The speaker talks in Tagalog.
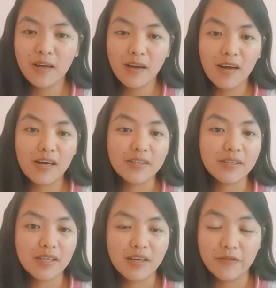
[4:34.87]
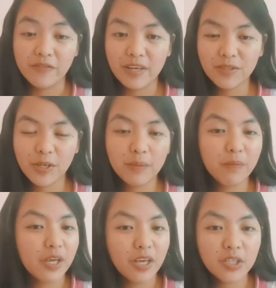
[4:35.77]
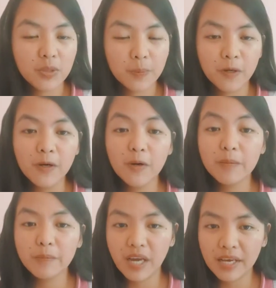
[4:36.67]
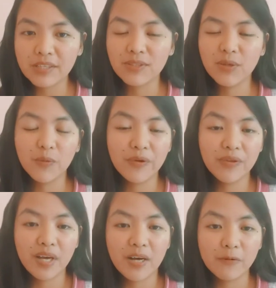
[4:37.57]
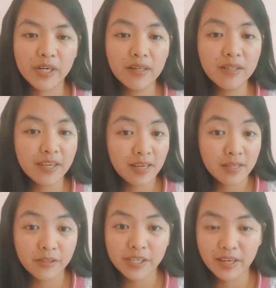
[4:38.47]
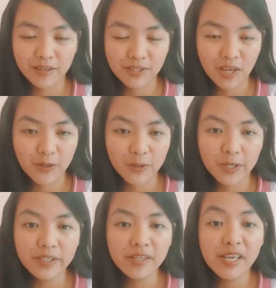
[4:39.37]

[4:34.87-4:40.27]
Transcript: Ang Vaxert PH po complies with the World Health Organization